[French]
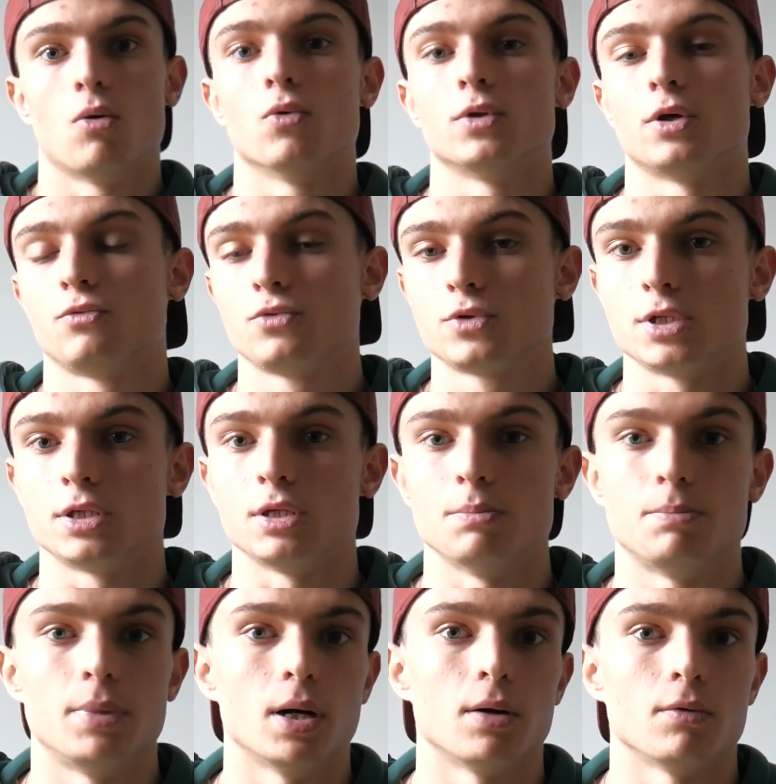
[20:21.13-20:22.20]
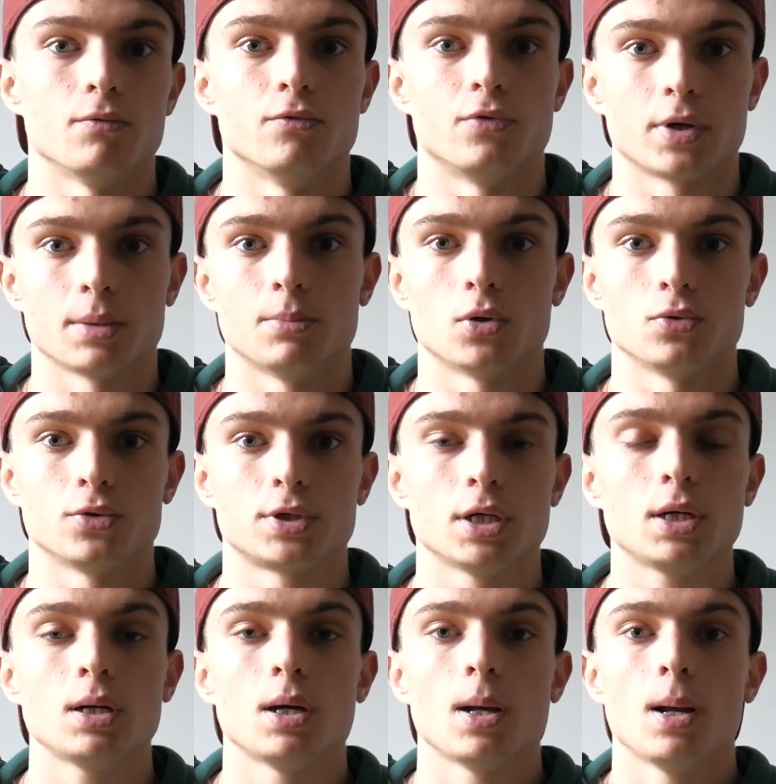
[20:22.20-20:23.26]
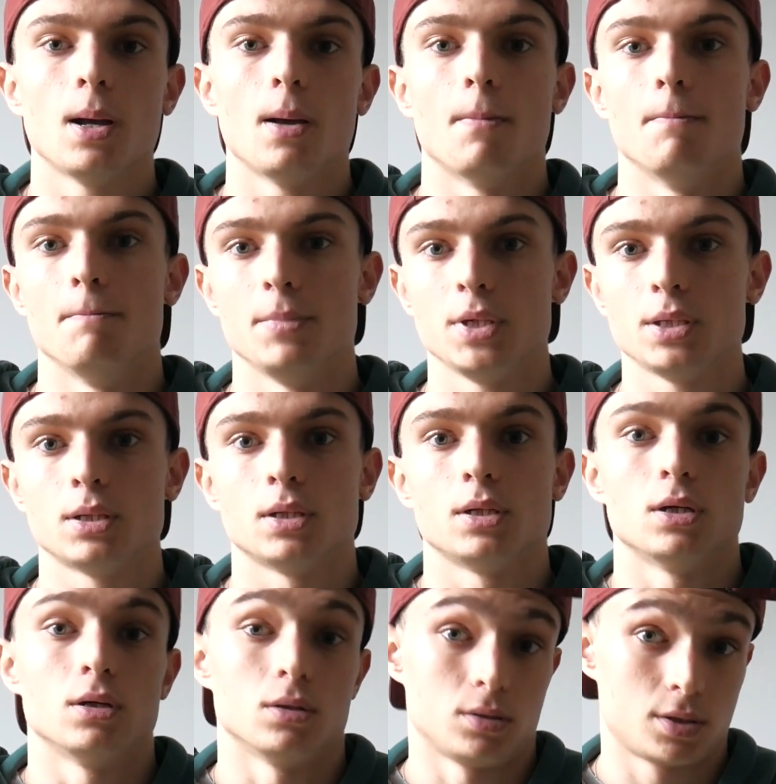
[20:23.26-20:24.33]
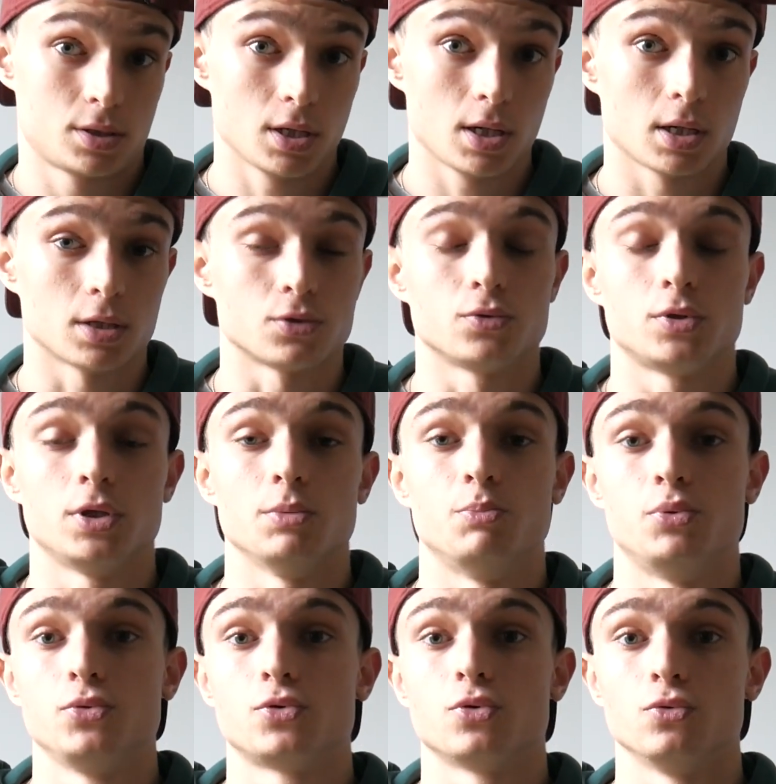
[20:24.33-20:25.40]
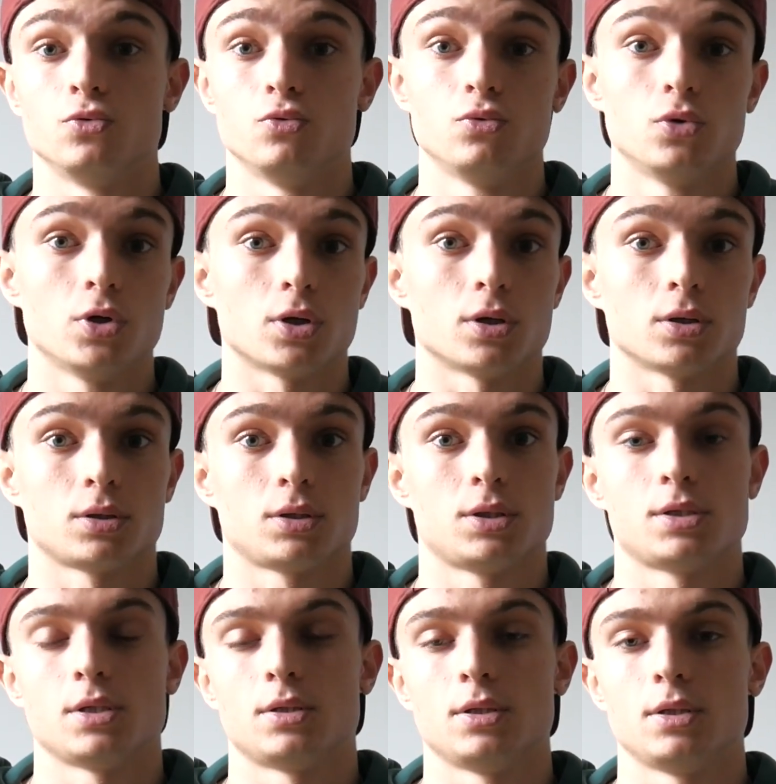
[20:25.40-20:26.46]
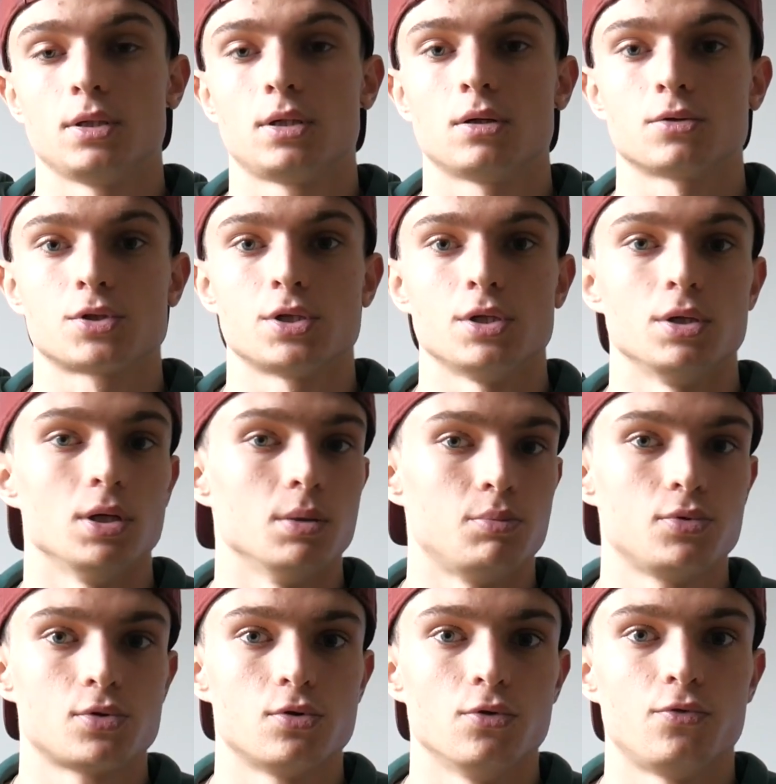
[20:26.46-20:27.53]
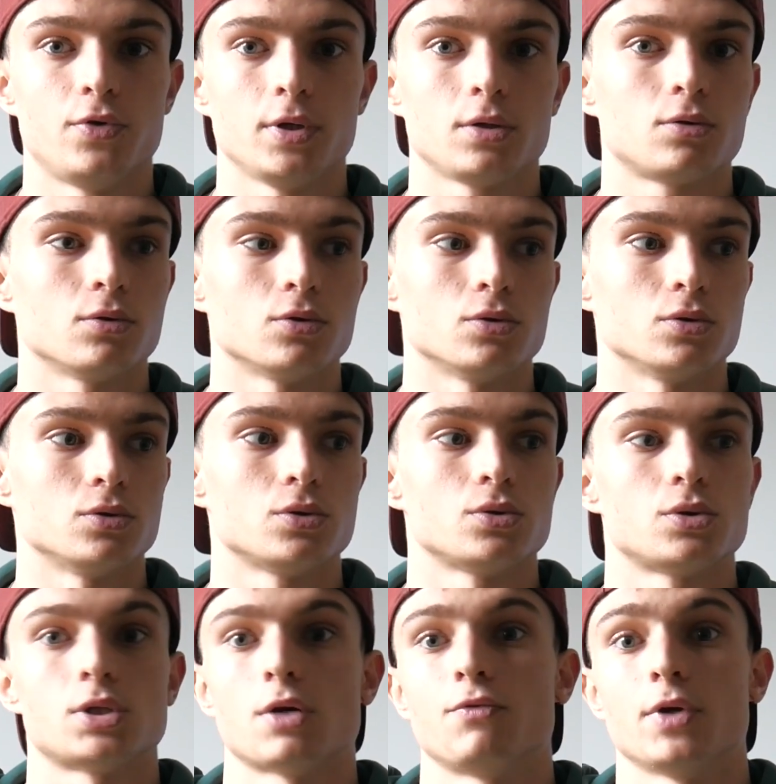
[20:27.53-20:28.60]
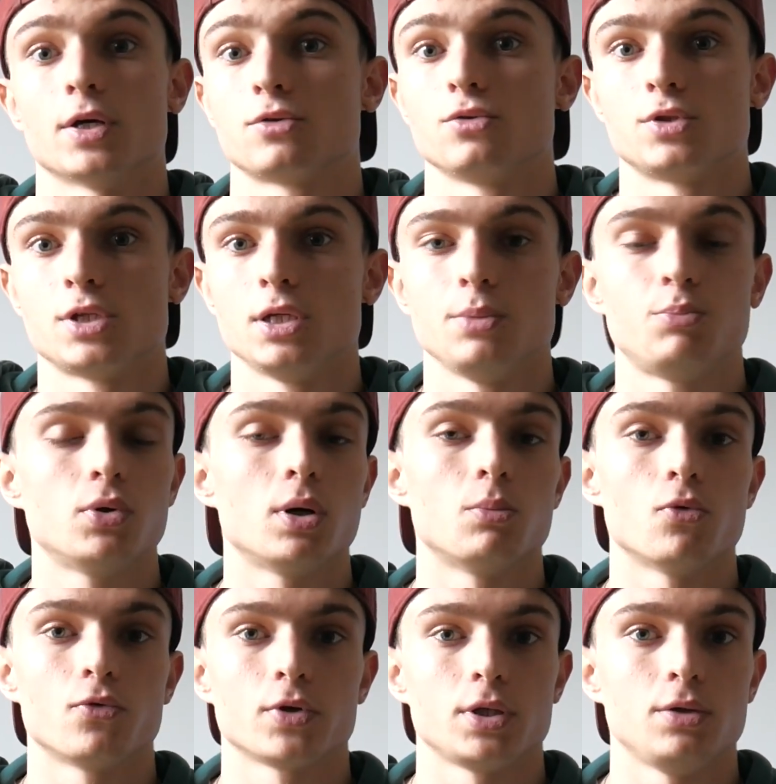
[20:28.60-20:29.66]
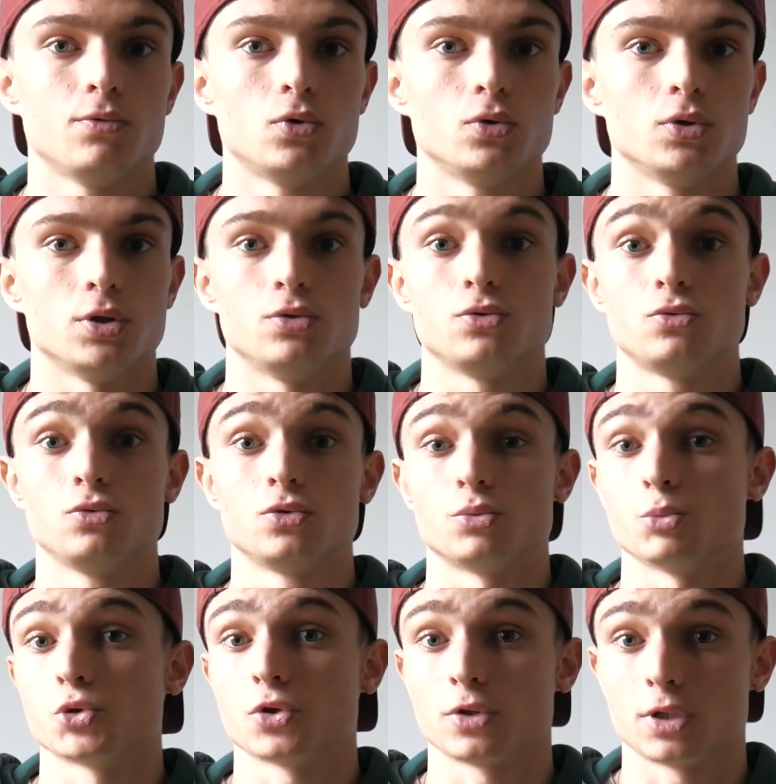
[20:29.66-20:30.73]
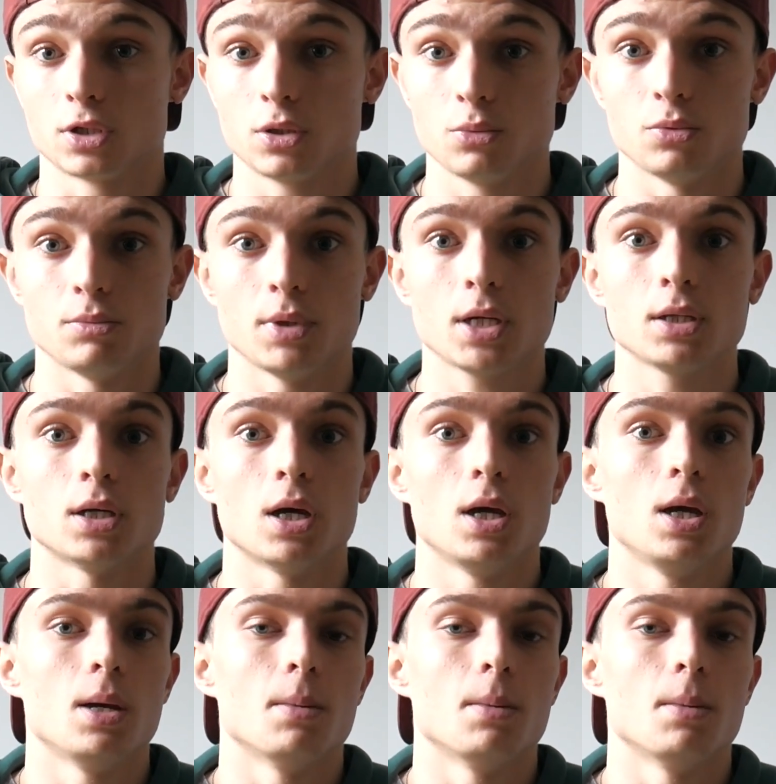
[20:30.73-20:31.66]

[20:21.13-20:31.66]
On a vu que c'était pas vraiment le cas, mais ça rajoutait plus aux douleurs qui s'étaient déclenchées et plus le fait que j'avais associé les poids à mon vrai niveau et du coup que je me sentais comme une merde,